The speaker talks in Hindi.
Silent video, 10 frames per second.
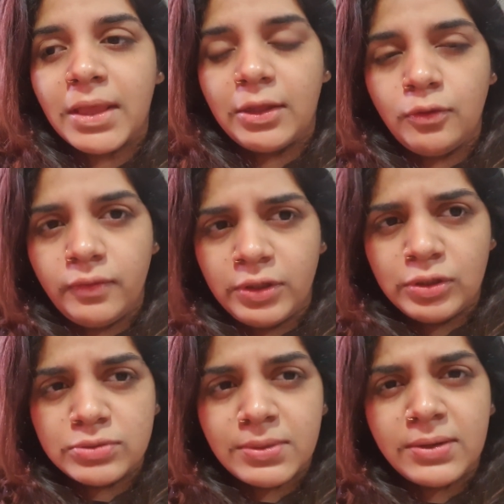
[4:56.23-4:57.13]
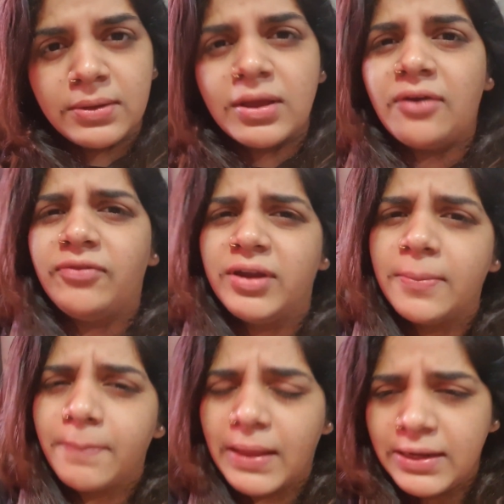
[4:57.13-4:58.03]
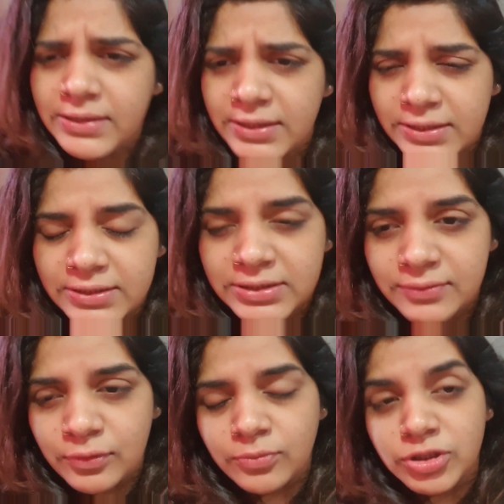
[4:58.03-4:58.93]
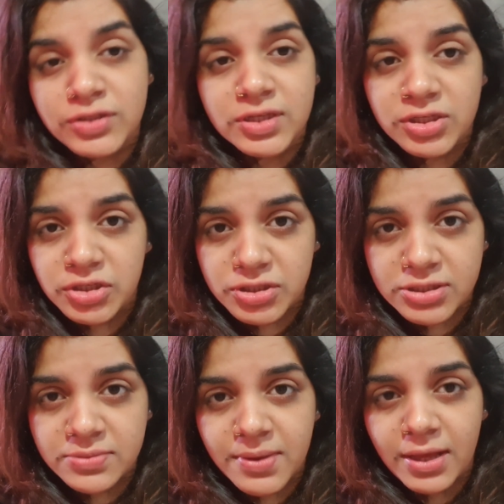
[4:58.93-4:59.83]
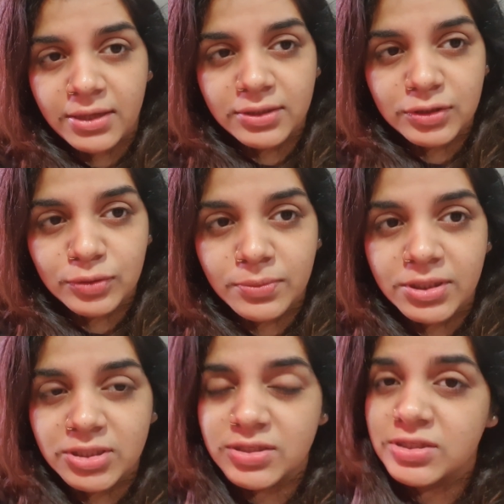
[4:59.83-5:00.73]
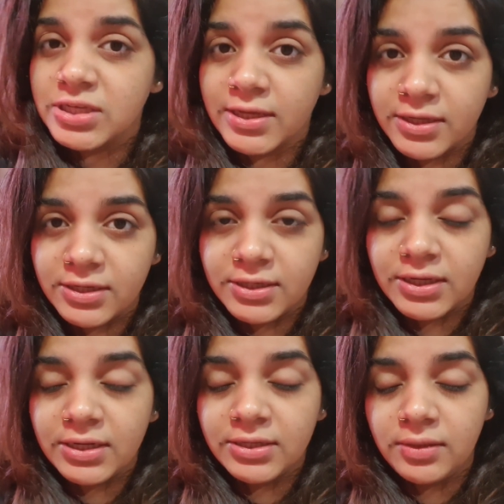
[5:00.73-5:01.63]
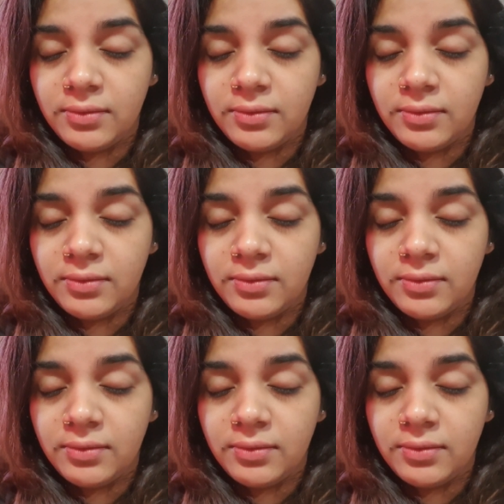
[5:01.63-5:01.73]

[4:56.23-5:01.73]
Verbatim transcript: एक दो वीडियोस मैंने काफ़ी टाइम पहले देखे थे वो मुझे सजेशंस में आ रहे थे तो मैंने जस्ट चेक करने के लिए